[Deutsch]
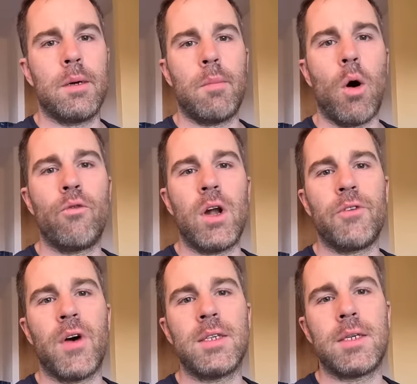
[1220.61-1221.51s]
Ähm, auch weil
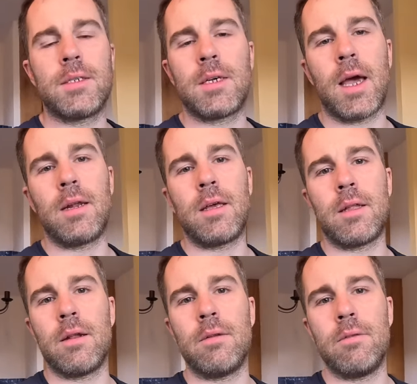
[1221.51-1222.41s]
ich weiß, dass ich eigentlich
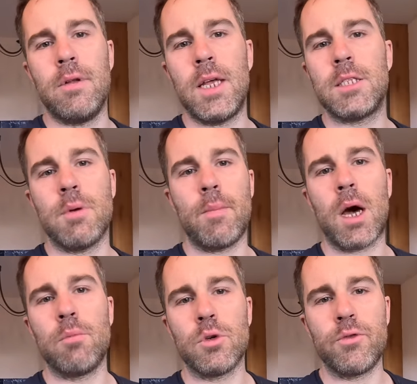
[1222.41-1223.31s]
dann nichts mehr
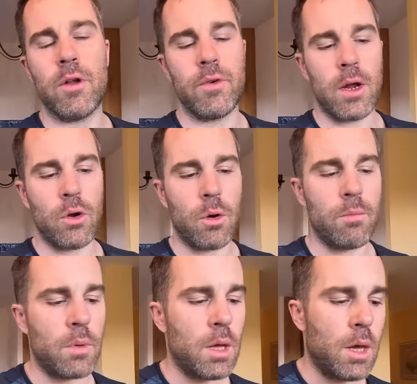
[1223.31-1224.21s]
machen muss, wenn wir
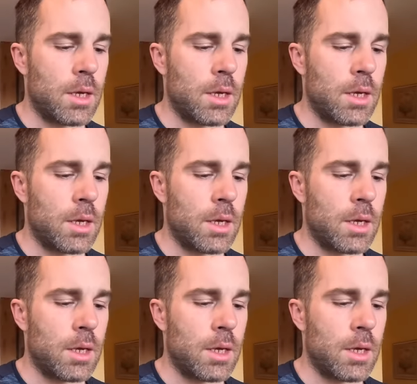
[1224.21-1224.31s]
ankommen.